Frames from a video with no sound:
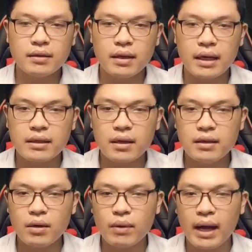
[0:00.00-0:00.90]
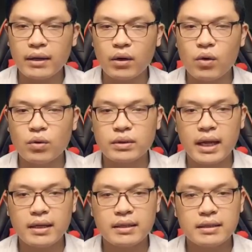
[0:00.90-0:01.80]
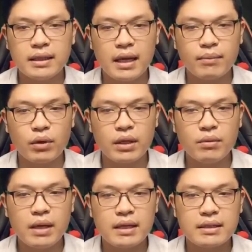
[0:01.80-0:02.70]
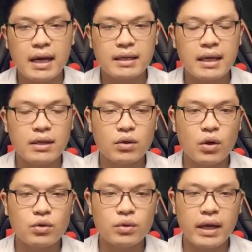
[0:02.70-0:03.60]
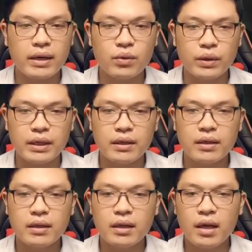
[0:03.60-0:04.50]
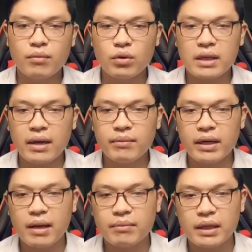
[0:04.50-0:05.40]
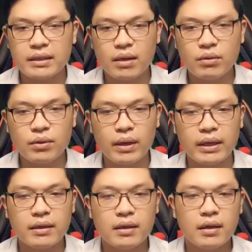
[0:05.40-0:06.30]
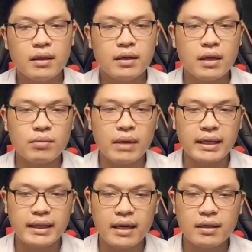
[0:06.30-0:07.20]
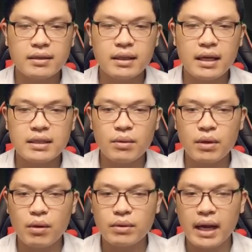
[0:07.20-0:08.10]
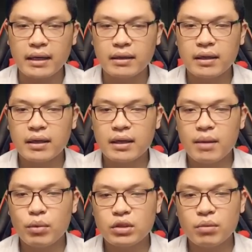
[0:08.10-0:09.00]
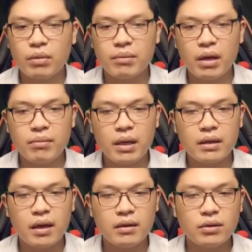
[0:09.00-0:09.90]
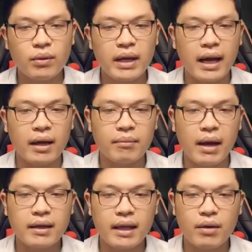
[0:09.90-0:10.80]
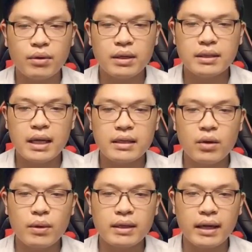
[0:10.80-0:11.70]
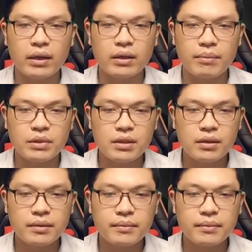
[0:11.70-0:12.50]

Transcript: Người đang đứng đầu hàng hồ thét chính là một thiếu niên da thịt có chút đen đủi, bộ dáng 15-16 tuổi, không ai khác chính là Triệu Cầu Đản, là một trong mười mấy binh lính Thôi Hằng mang theo khi tới quận thành nhậm chức.